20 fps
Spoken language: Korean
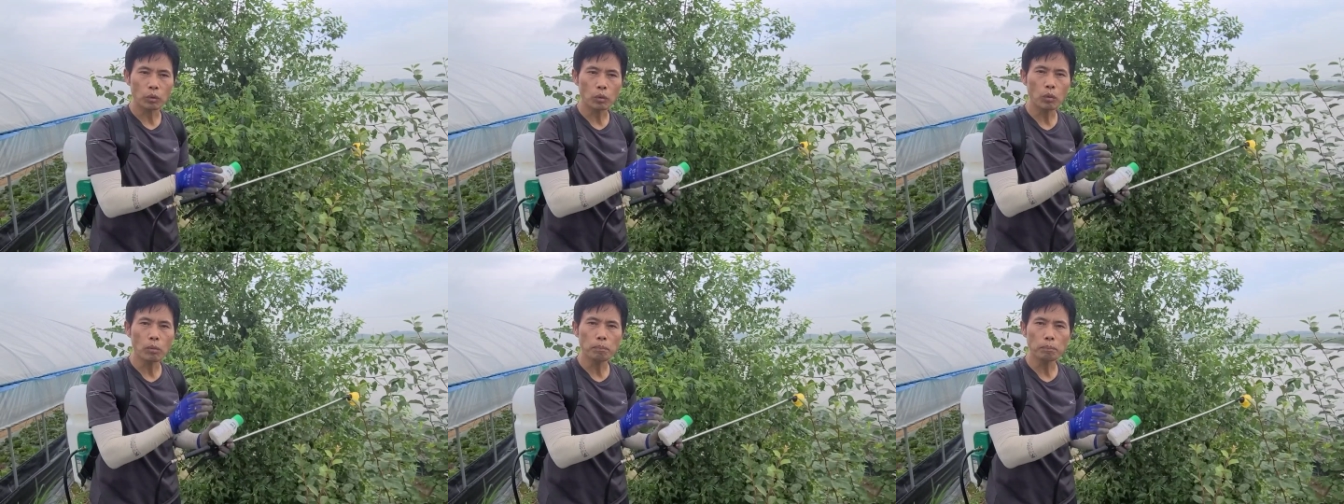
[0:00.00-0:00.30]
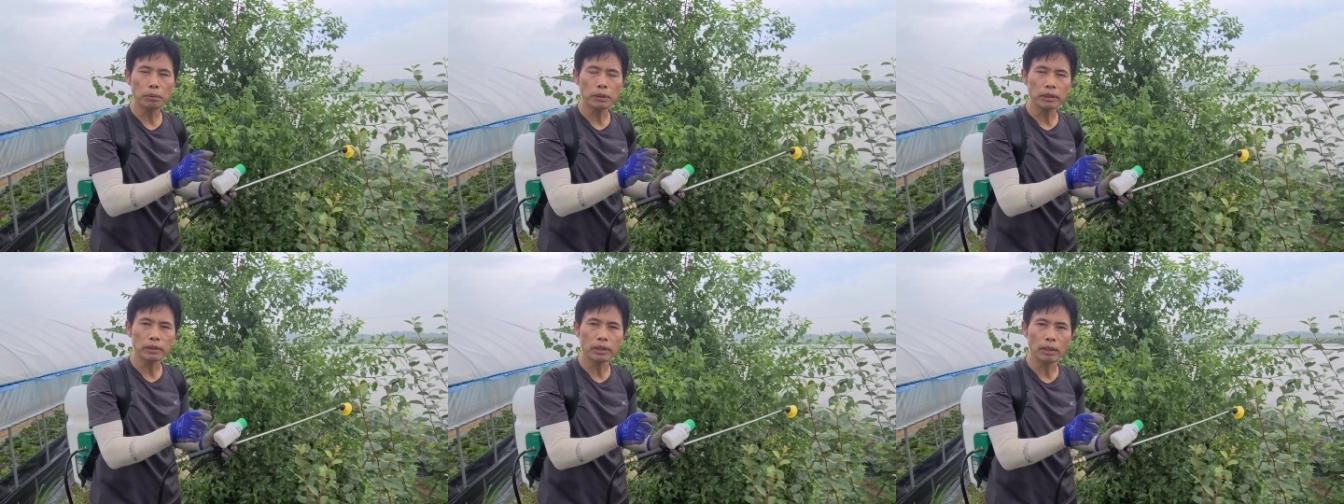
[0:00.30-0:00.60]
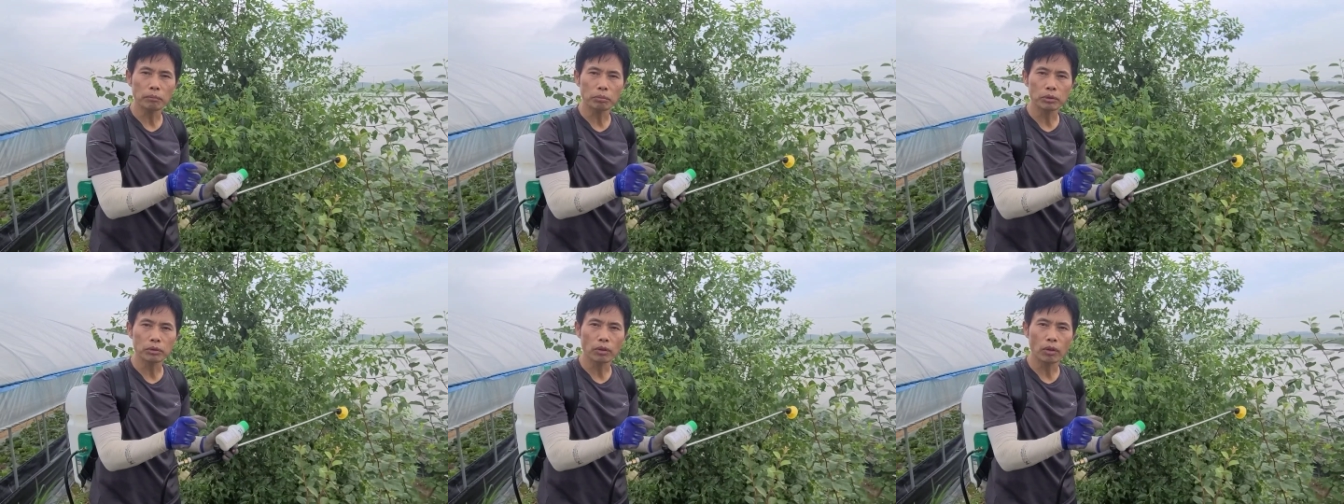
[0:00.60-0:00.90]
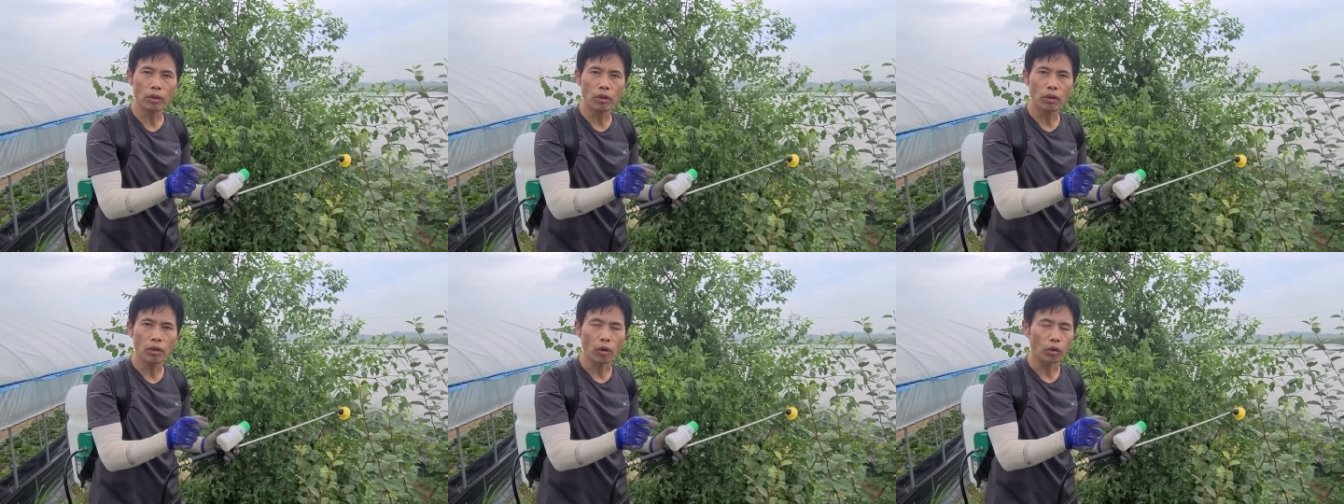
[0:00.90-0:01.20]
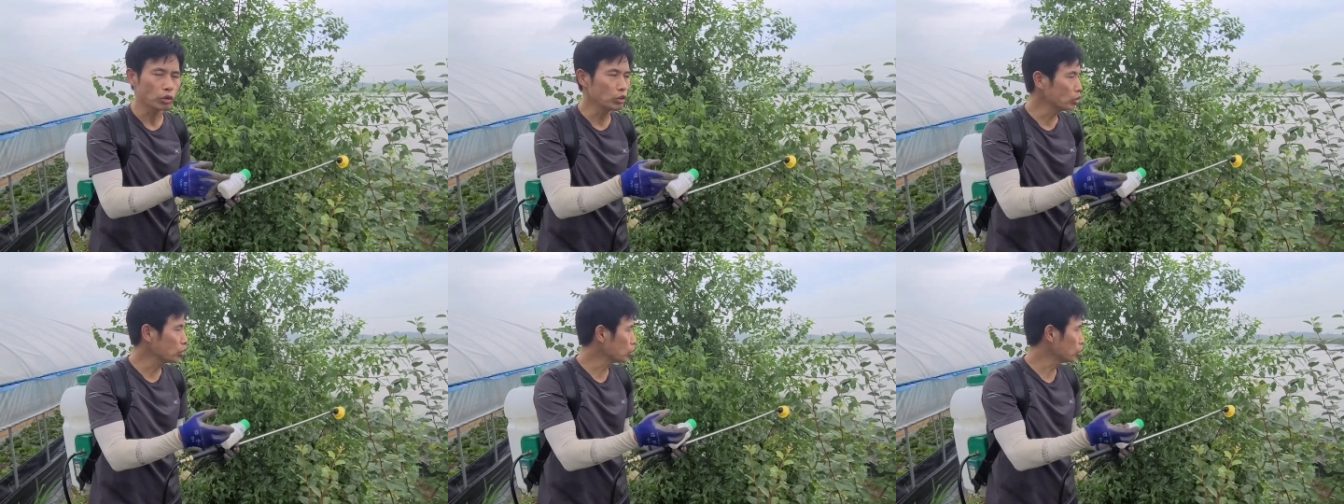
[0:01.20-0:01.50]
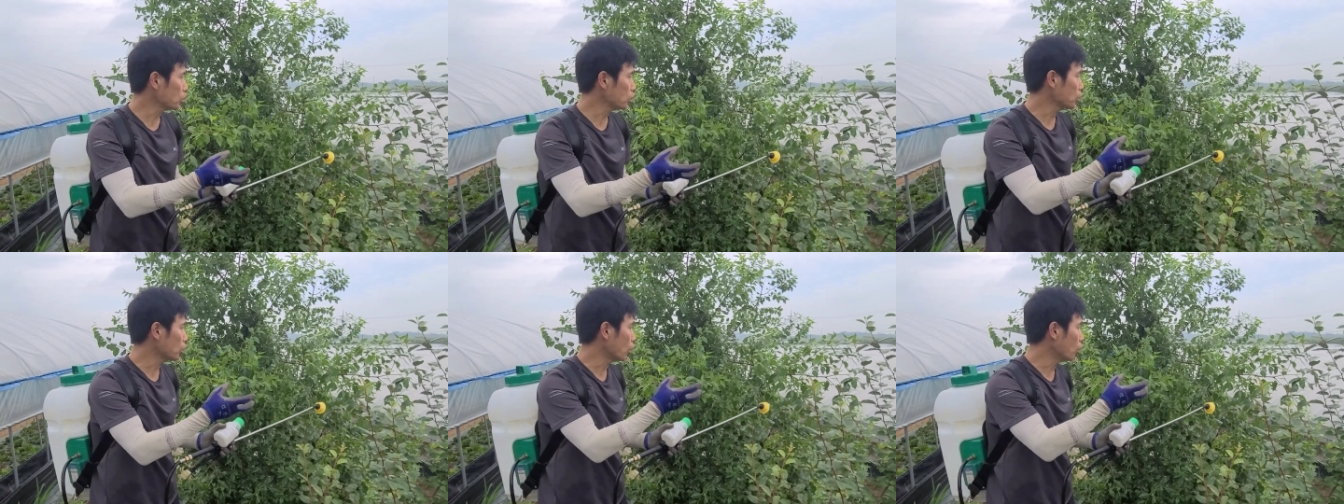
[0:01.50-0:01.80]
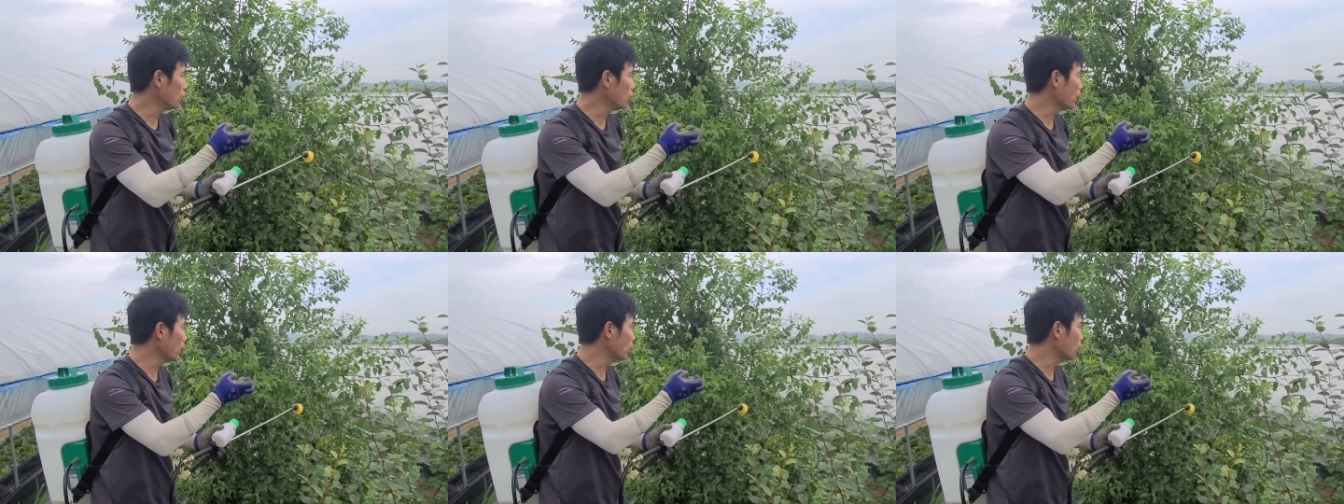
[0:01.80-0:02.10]
꽃 필 때부터 어느 정도
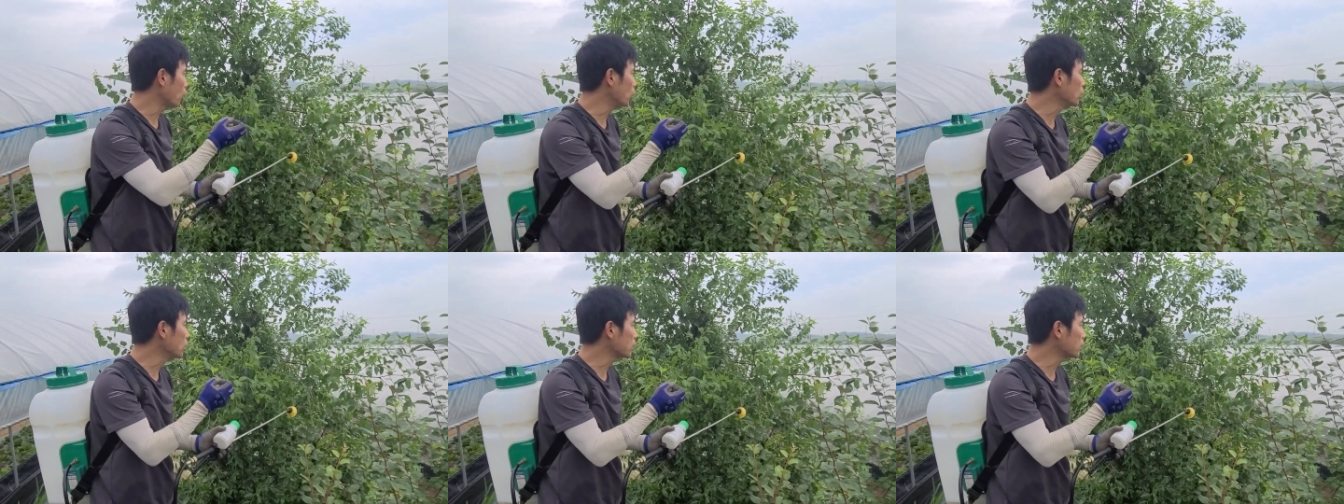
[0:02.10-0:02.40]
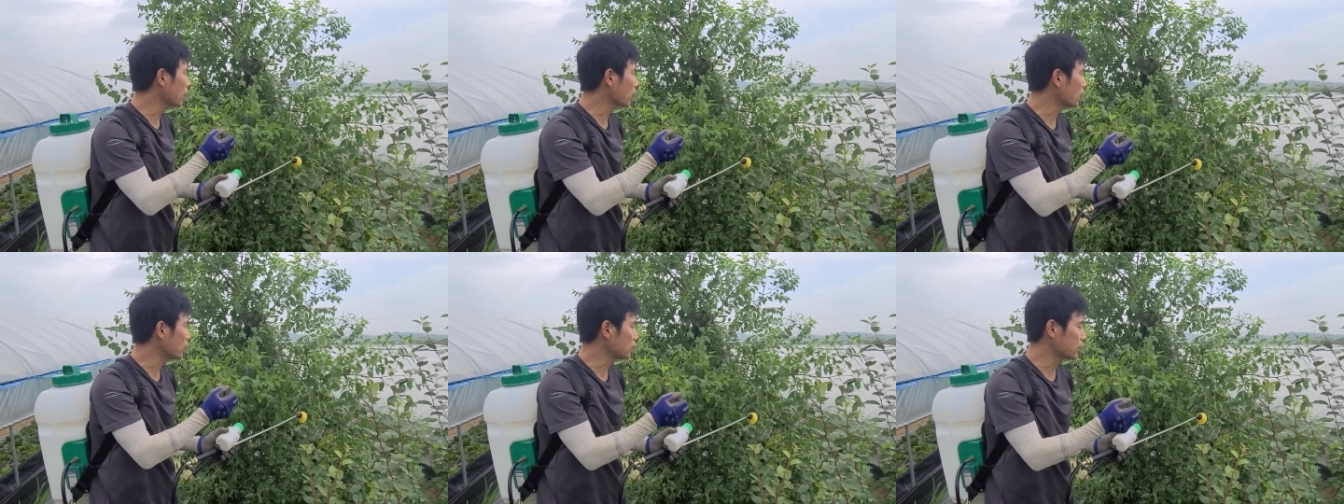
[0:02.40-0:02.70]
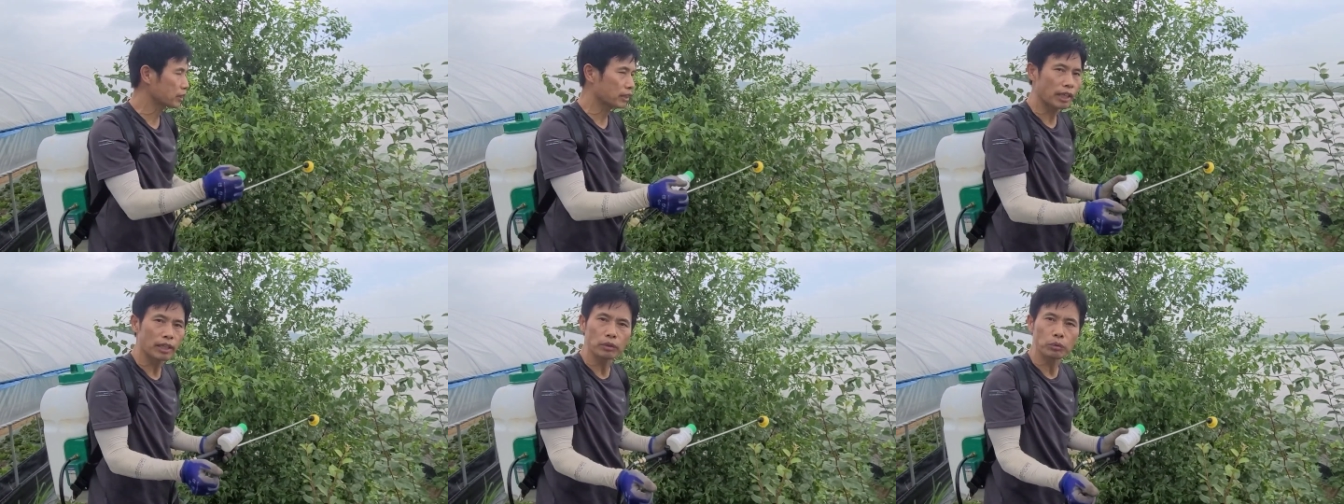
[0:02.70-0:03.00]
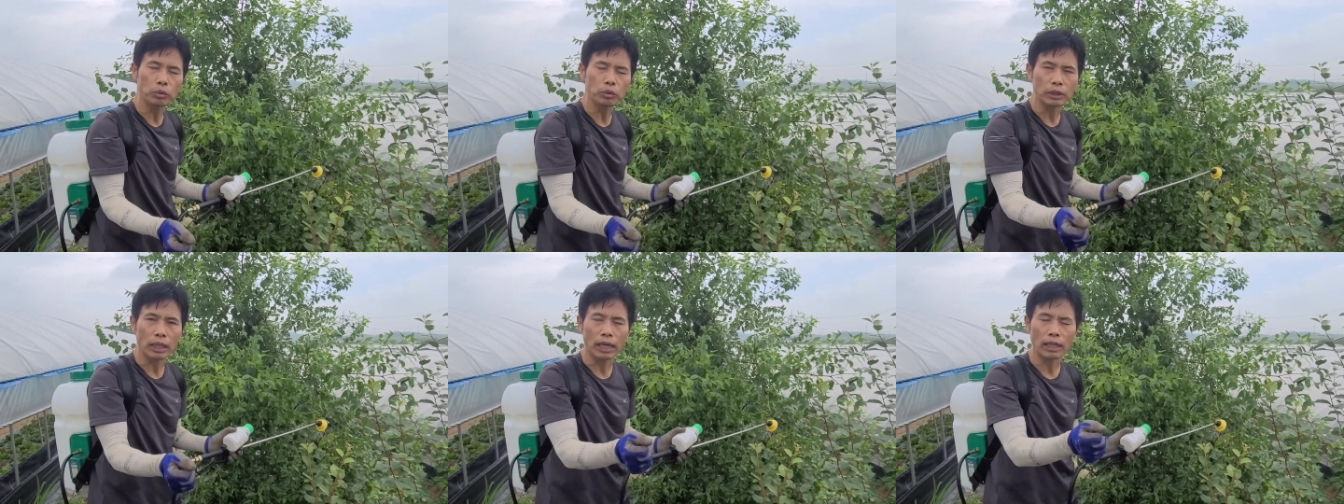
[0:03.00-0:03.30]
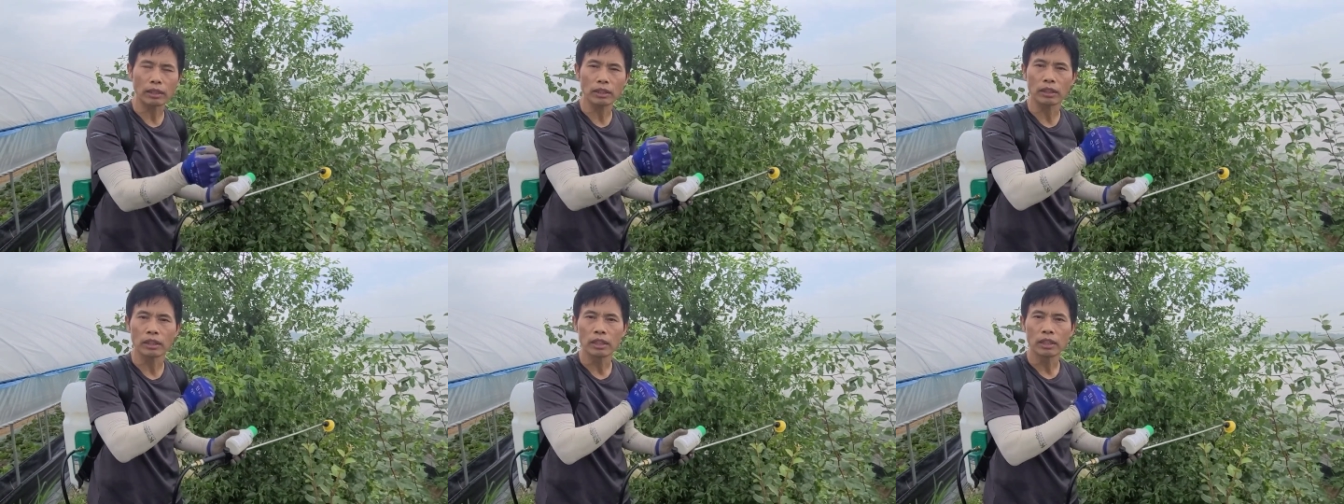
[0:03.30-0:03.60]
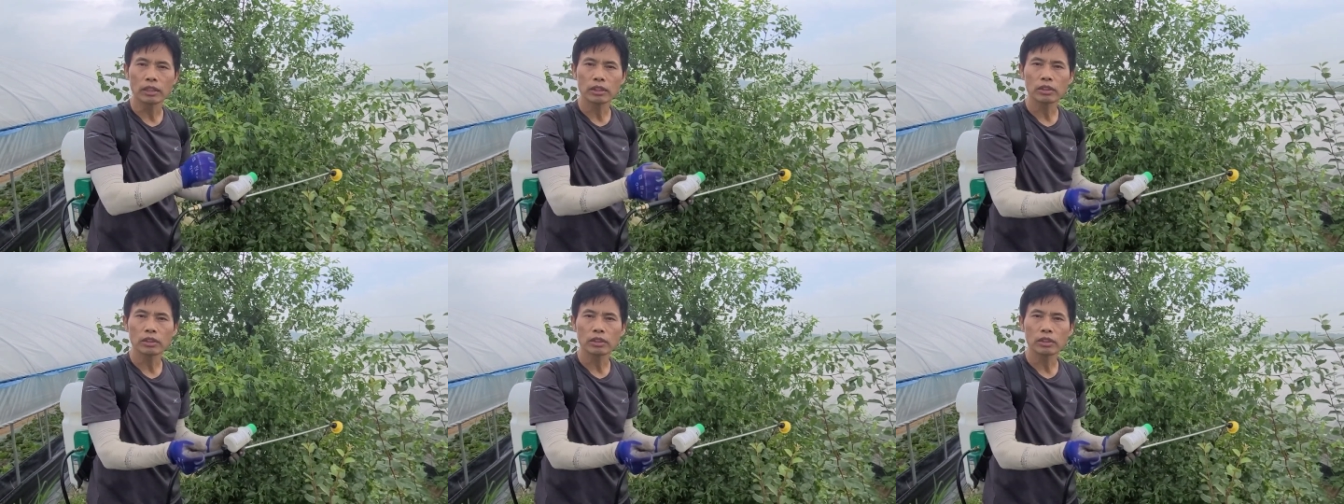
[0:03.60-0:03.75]
열매가 열릴 때까지 계속 약을